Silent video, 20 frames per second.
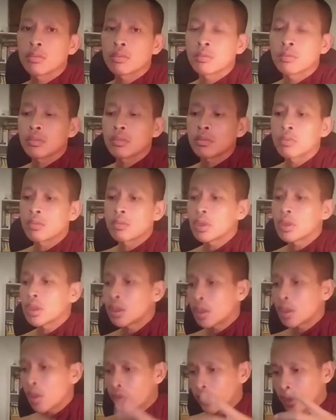rương
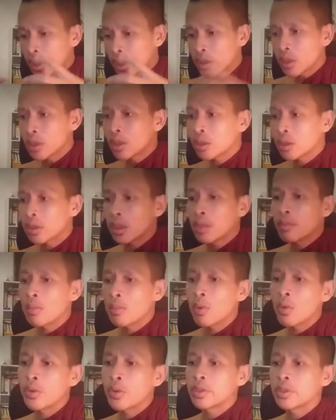rộng xí chứ rương tì
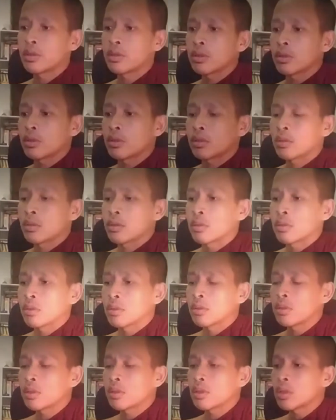mùi
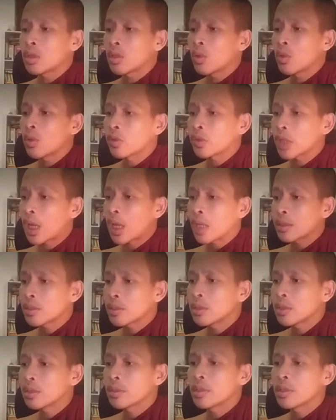rương cua xá chứ rương
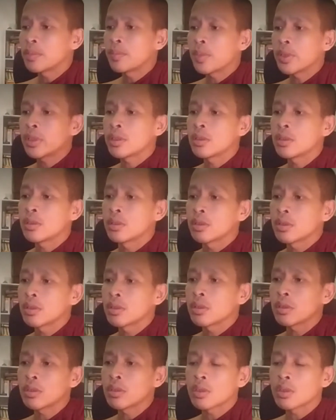tì pì
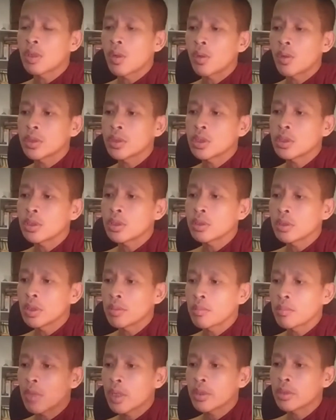rương con chứ rương tì
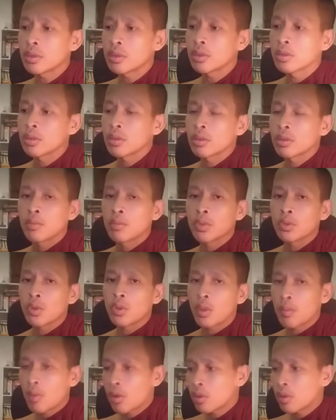bầy và tọt
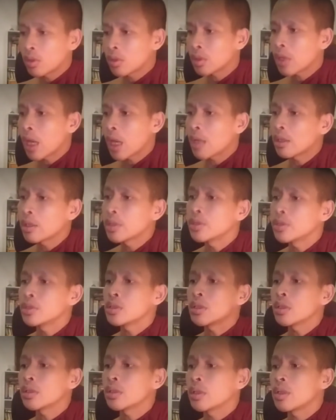màu rương đào lên chữ rương
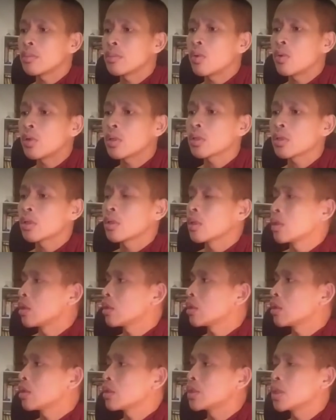tị buồn
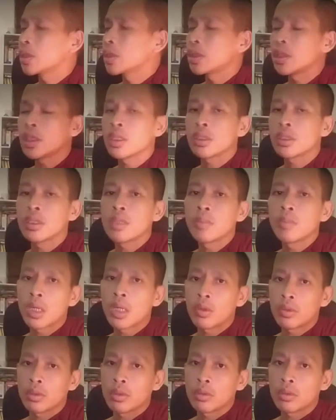rương chiết chữ rương tị mà rồi
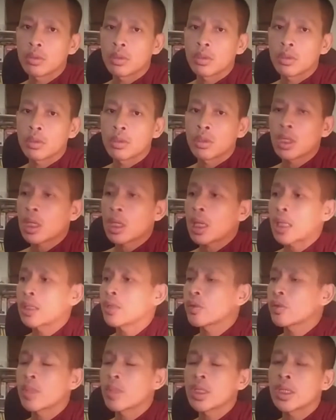là khá tiếp tục
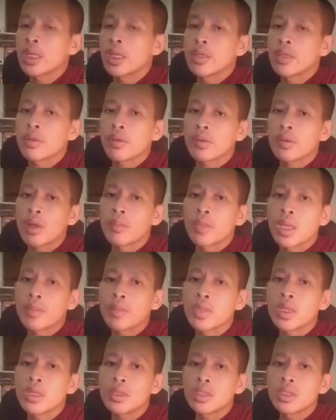bây tại đây giờ xong này miền
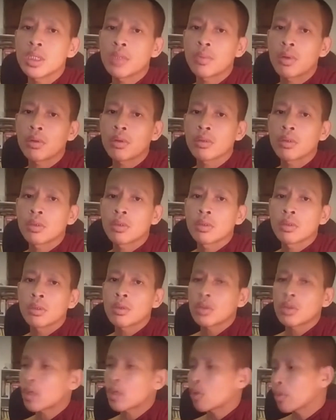rương chiết không cứ thà
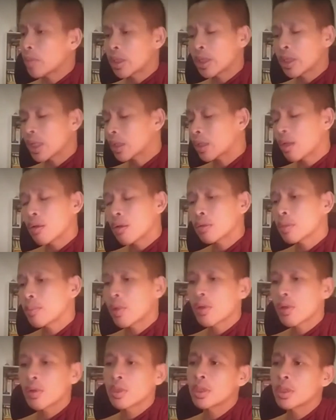quát mình tẹt tông thôi mong có
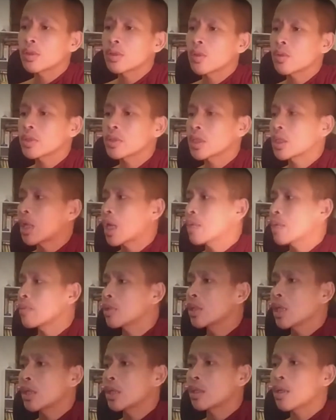thơ tông chặt anh mình tẹt
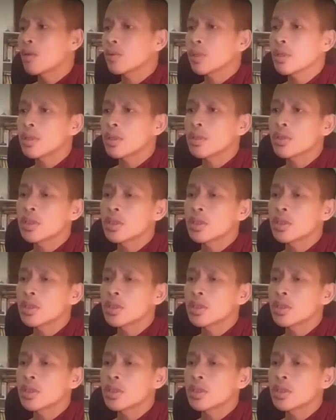tông cái rương chiết